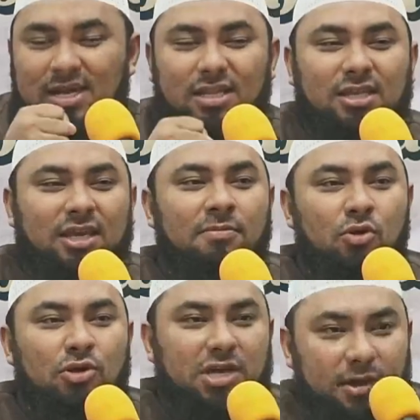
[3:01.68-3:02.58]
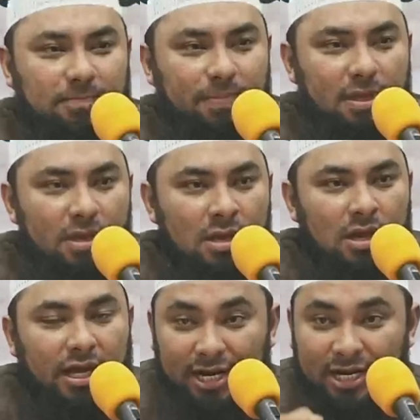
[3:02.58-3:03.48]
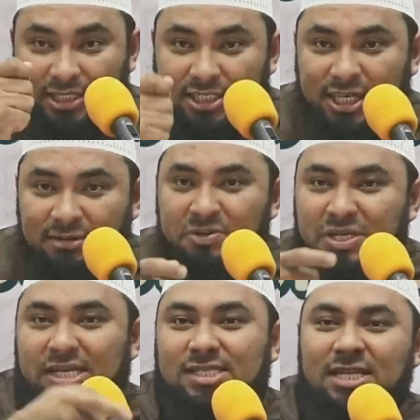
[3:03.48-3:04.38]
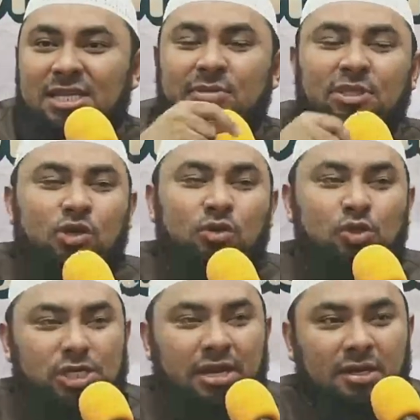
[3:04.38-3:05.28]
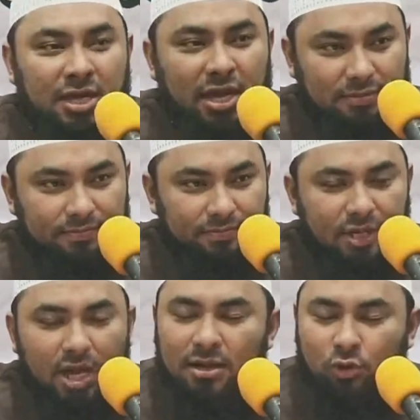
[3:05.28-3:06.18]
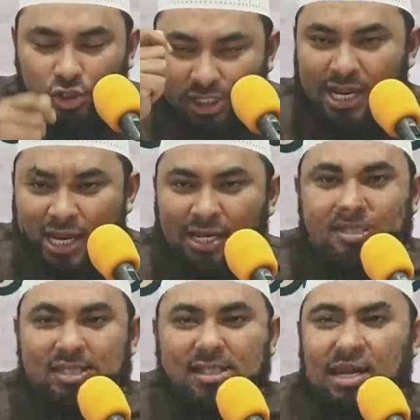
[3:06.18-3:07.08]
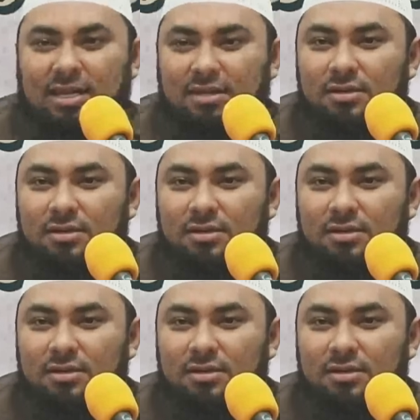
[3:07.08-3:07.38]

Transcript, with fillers: ketika merukyah karena jin bisa saja menjerumuskan dia dan itu sering sekali